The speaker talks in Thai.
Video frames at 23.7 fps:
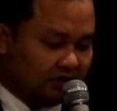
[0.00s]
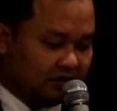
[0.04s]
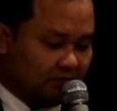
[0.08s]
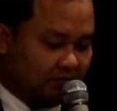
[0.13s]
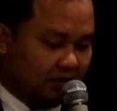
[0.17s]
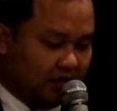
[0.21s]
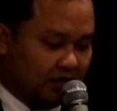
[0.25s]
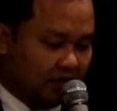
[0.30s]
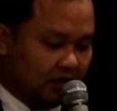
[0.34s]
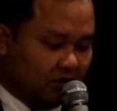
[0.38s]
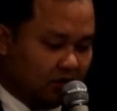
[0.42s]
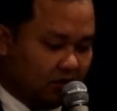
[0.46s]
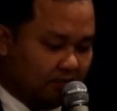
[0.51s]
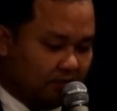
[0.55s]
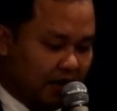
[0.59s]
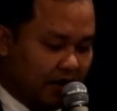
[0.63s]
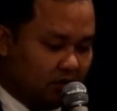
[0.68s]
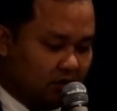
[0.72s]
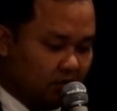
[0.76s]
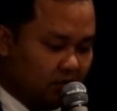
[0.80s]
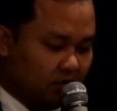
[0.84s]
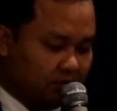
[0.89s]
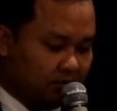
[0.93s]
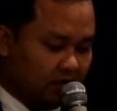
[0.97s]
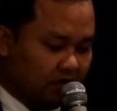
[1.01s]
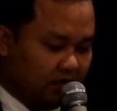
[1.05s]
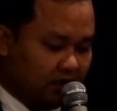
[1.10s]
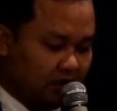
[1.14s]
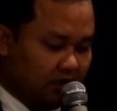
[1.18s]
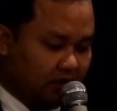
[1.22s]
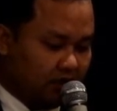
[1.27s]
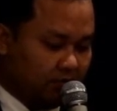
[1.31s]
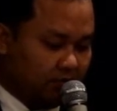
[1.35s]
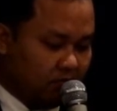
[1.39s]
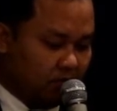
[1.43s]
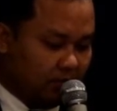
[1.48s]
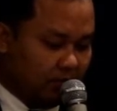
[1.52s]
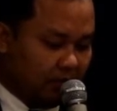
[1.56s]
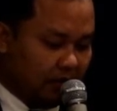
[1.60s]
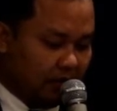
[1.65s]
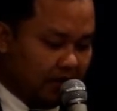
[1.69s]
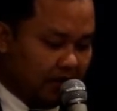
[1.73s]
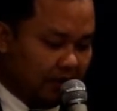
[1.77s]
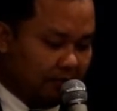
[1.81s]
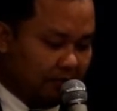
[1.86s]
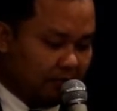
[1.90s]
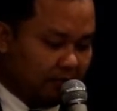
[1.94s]
จะมีดอกไม้ทูบเทียนหรือพวง
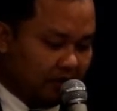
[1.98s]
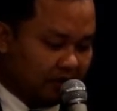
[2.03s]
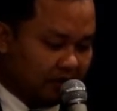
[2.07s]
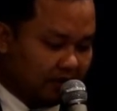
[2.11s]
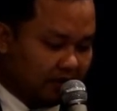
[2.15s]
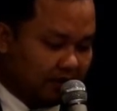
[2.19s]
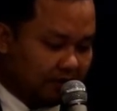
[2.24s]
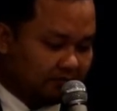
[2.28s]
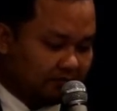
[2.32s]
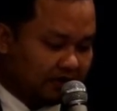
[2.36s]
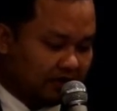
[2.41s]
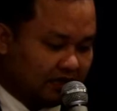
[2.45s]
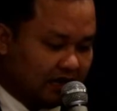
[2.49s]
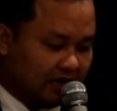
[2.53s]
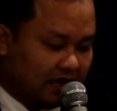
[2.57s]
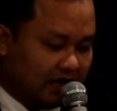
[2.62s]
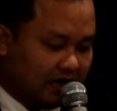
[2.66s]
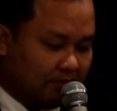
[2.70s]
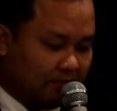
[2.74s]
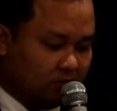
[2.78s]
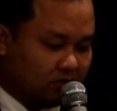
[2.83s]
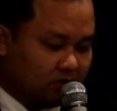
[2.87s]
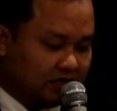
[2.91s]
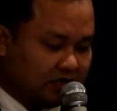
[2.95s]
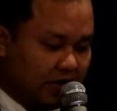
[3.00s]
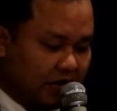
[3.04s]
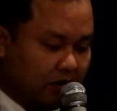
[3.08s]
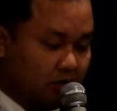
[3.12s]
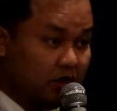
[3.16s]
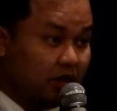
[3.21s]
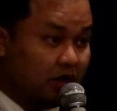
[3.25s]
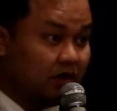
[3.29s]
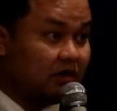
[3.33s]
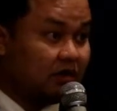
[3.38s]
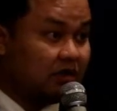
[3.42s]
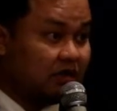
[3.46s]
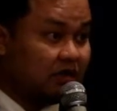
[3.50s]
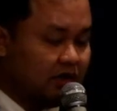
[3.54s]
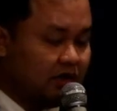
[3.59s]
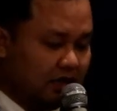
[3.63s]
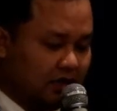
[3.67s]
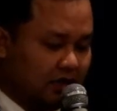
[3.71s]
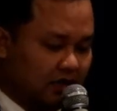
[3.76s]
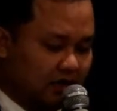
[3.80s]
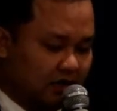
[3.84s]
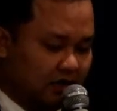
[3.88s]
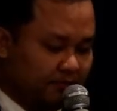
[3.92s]
มาลัยมากระทำสักการะบูชาด้วยก็ยิ่
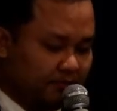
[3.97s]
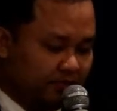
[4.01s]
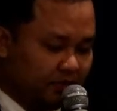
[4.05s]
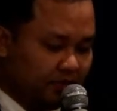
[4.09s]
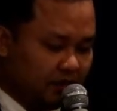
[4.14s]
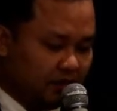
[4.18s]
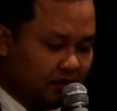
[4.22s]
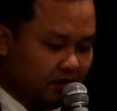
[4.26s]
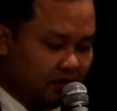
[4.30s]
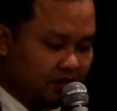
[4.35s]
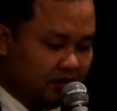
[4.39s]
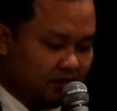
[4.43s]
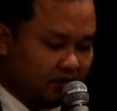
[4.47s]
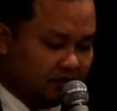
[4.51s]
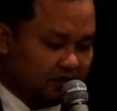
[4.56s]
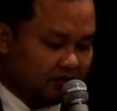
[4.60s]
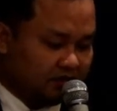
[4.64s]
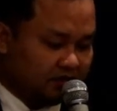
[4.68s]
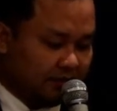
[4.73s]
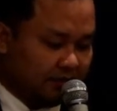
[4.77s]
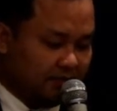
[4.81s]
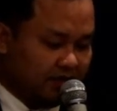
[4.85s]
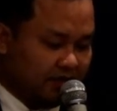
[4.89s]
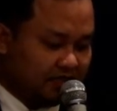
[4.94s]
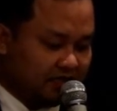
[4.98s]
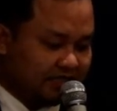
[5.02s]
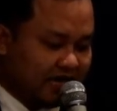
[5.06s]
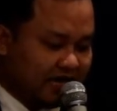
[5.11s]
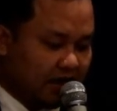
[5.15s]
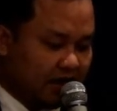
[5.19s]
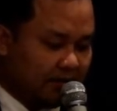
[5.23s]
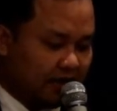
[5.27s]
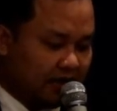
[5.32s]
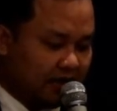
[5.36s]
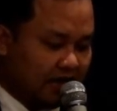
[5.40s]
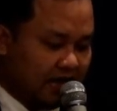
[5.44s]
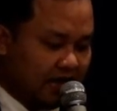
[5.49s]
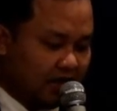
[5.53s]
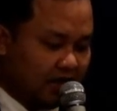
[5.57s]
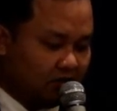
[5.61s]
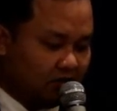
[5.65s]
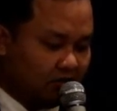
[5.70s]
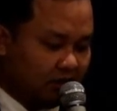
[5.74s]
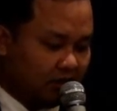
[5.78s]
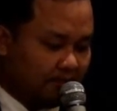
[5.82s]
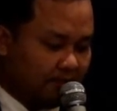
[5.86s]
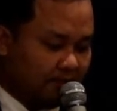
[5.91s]
งดี จะมีเจ้าพนักงาน
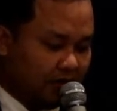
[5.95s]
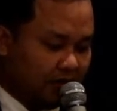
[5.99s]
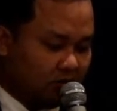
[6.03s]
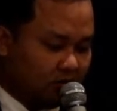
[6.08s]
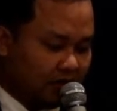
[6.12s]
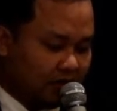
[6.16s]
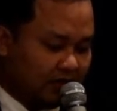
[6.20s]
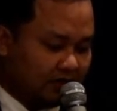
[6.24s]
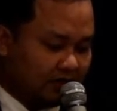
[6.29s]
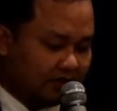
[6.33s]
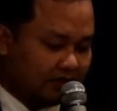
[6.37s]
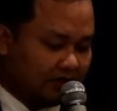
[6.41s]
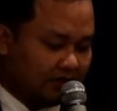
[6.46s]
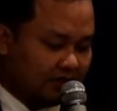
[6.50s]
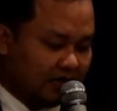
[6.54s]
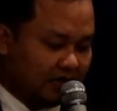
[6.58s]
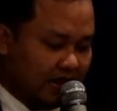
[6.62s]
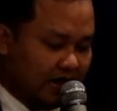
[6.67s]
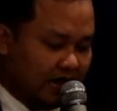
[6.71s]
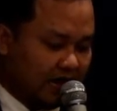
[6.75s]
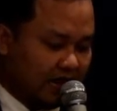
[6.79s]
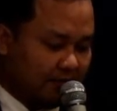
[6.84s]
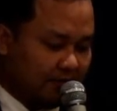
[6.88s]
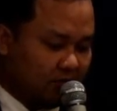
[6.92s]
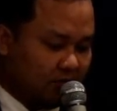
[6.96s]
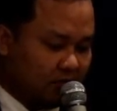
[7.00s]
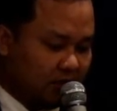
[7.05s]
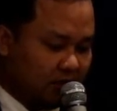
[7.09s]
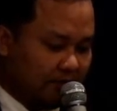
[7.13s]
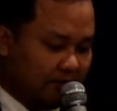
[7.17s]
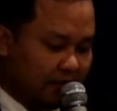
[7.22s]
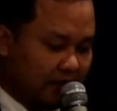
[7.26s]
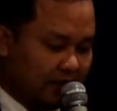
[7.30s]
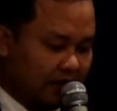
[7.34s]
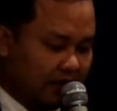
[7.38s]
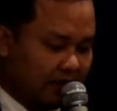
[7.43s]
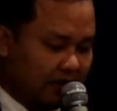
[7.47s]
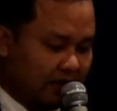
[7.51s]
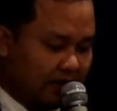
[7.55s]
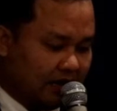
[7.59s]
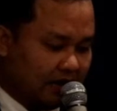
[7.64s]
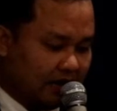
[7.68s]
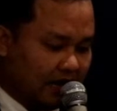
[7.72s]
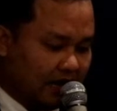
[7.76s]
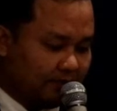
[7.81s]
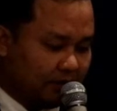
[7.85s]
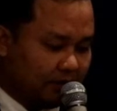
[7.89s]
คอยเป็นธุระจัดการให้ผู้ที่มานั้นได้
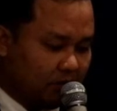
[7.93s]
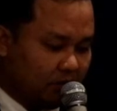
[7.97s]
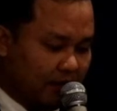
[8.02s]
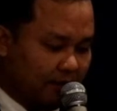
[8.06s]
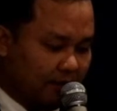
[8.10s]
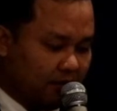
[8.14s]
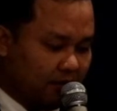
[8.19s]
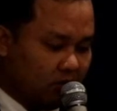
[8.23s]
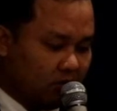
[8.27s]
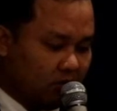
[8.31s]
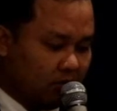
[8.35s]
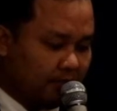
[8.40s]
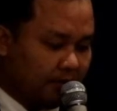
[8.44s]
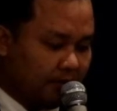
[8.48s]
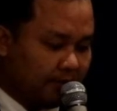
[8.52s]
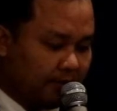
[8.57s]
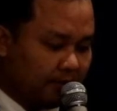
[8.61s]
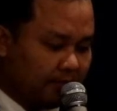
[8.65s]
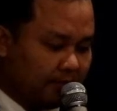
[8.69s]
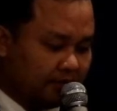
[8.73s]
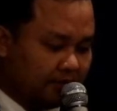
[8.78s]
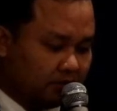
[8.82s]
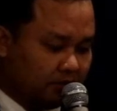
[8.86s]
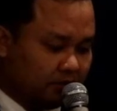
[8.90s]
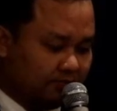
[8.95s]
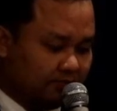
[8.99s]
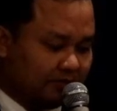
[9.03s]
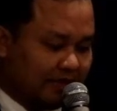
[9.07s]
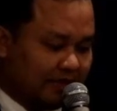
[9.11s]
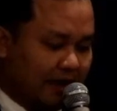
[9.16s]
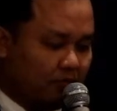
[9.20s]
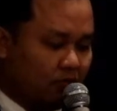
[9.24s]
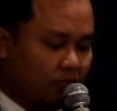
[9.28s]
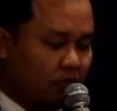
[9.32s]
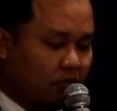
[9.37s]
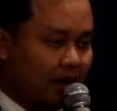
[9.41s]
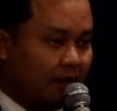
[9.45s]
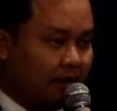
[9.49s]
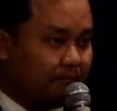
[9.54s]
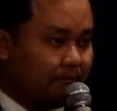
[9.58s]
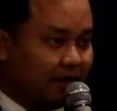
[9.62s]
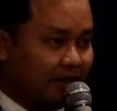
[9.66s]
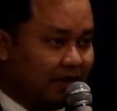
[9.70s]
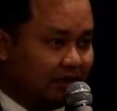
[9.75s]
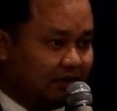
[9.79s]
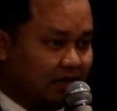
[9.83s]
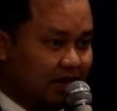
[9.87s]
กราบถวายบังคมพระบรมศพตามความ
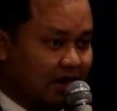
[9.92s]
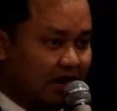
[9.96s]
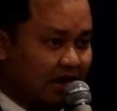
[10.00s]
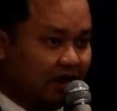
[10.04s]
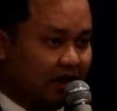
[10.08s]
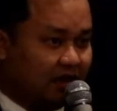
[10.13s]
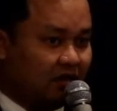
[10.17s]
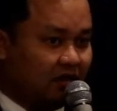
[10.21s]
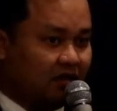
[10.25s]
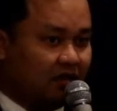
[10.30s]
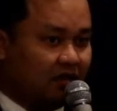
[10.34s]
ปรารถนา